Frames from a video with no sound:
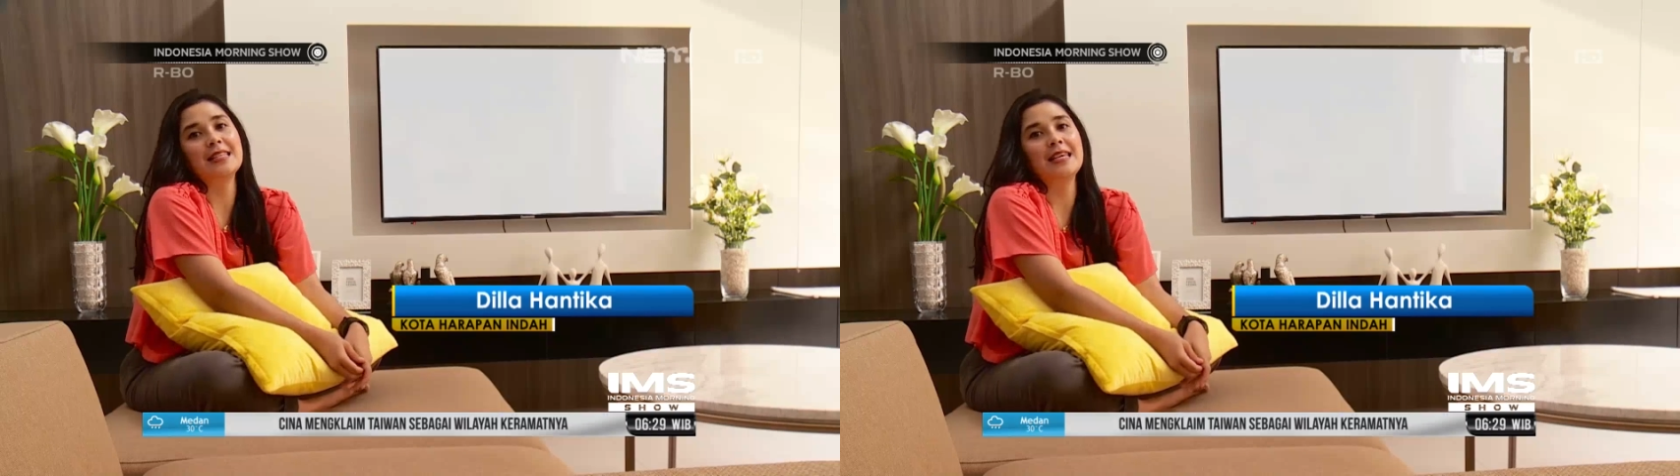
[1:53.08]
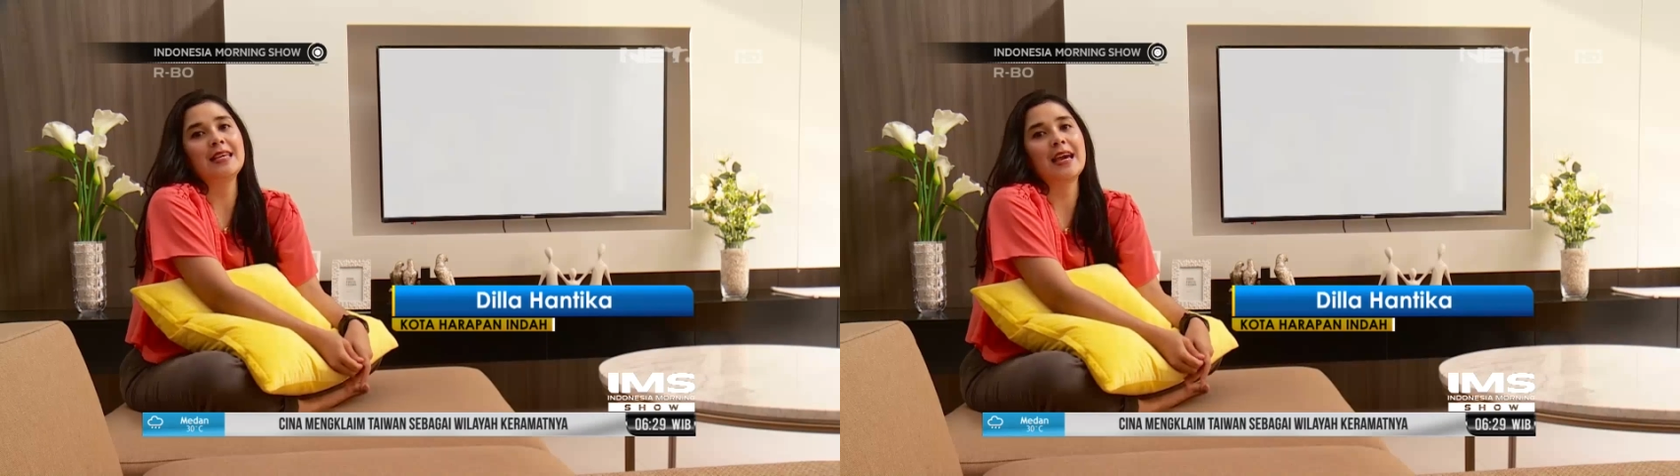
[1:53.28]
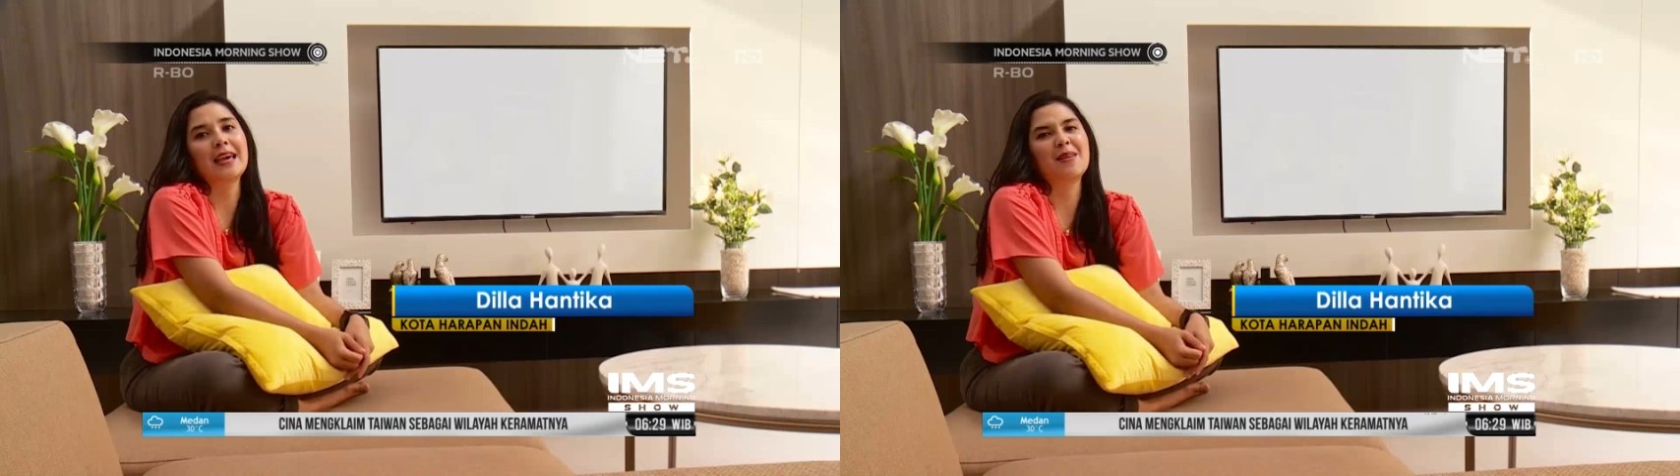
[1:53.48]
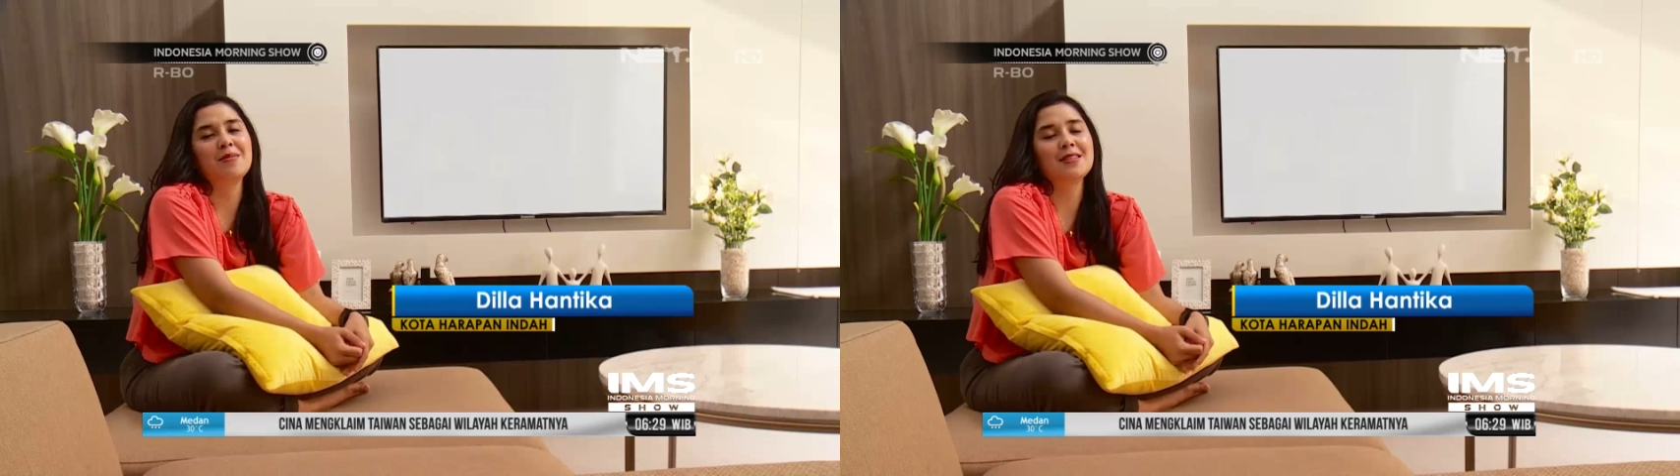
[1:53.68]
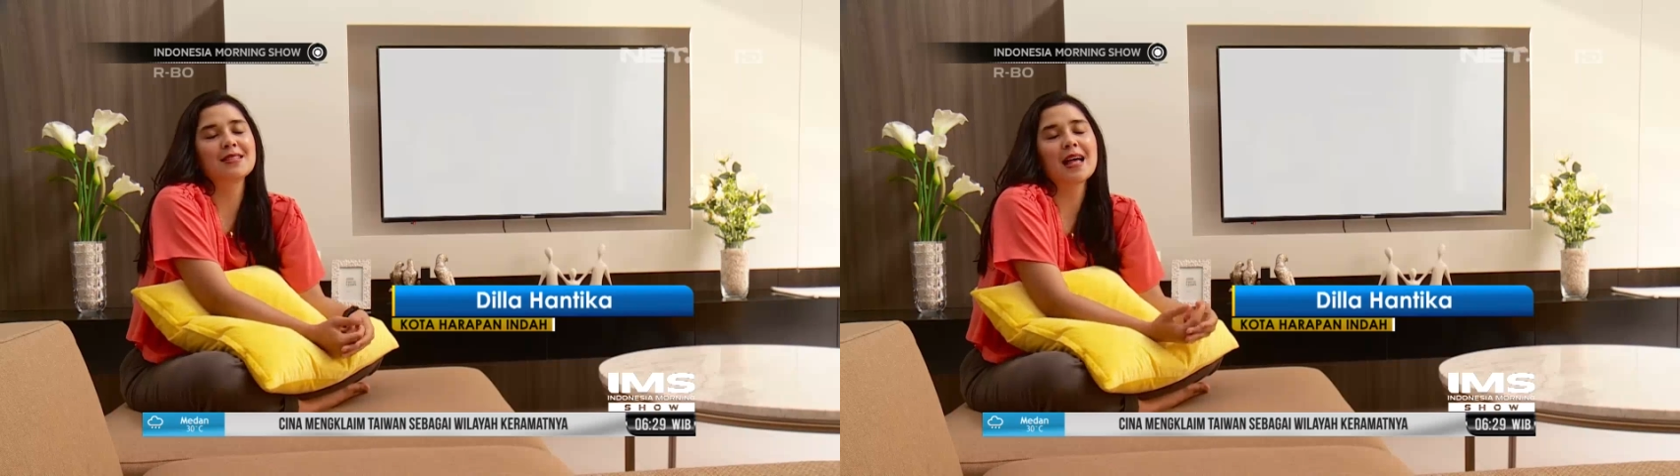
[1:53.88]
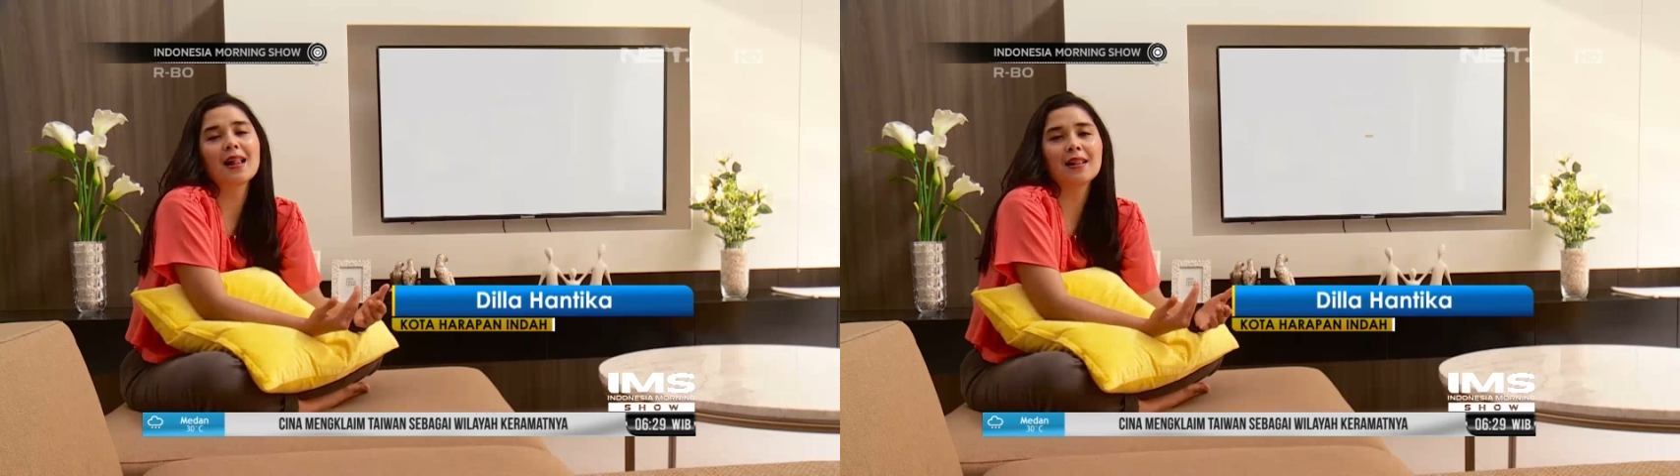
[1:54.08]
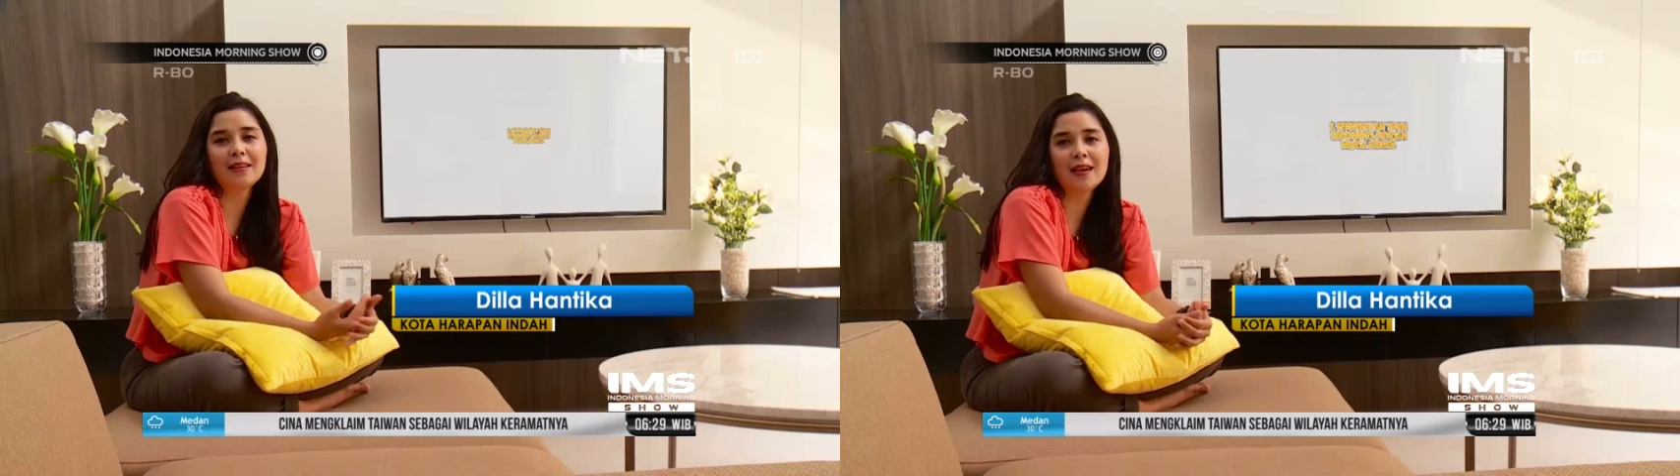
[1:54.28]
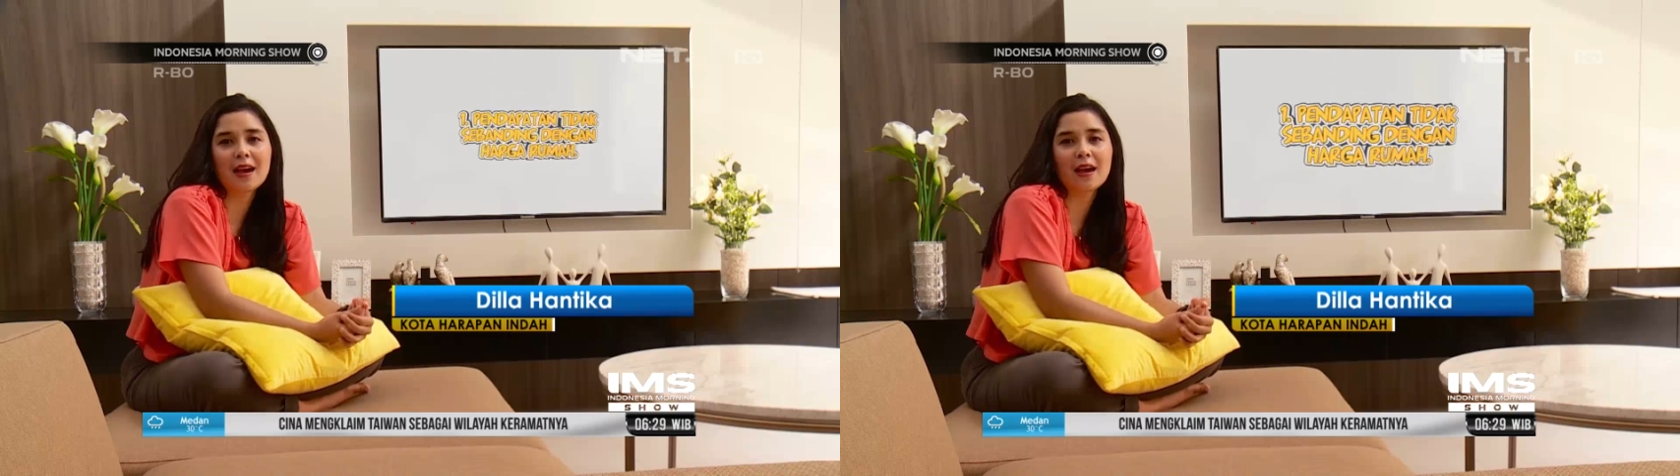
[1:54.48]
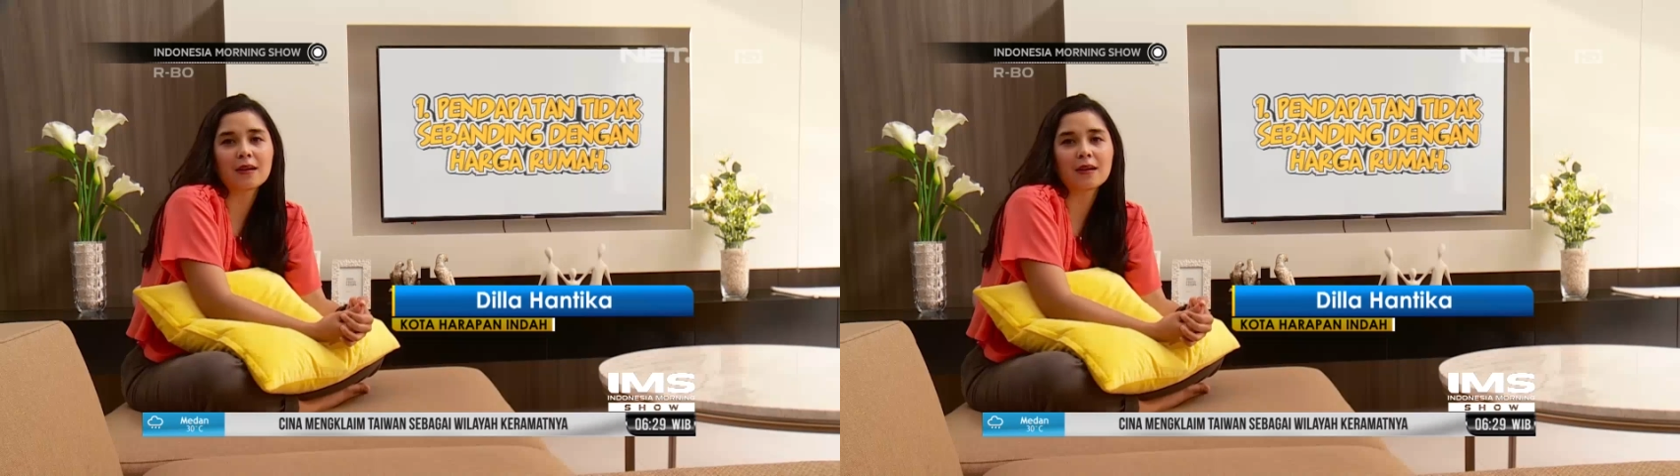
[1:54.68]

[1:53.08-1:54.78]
sih kayak misalnya